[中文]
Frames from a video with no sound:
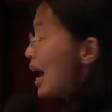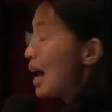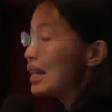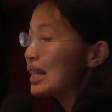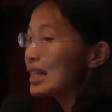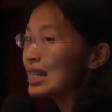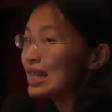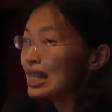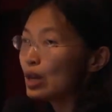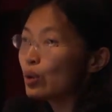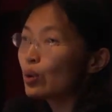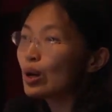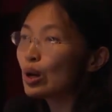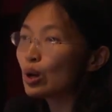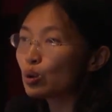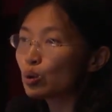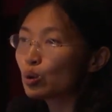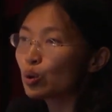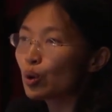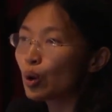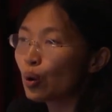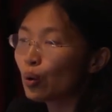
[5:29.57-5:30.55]
孩子一定会
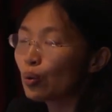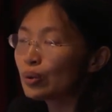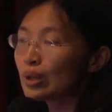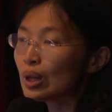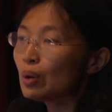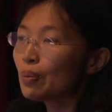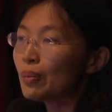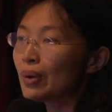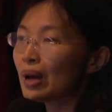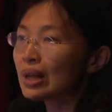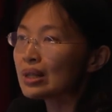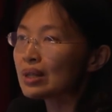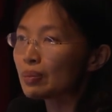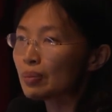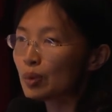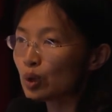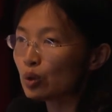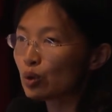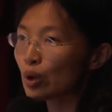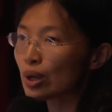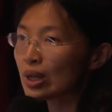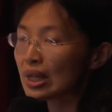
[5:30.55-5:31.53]
有错误，那我们要怎
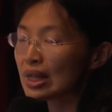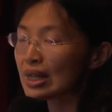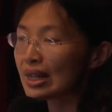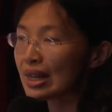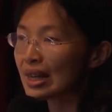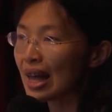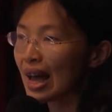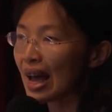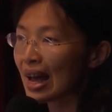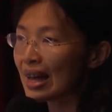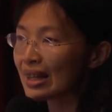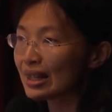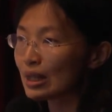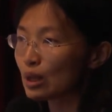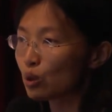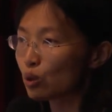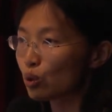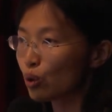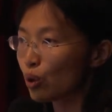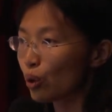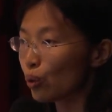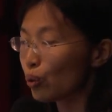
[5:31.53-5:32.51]
么学习接纳孩子
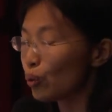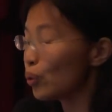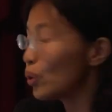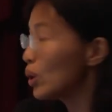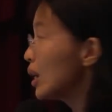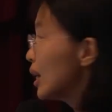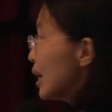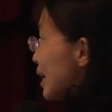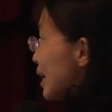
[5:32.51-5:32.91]
的错误，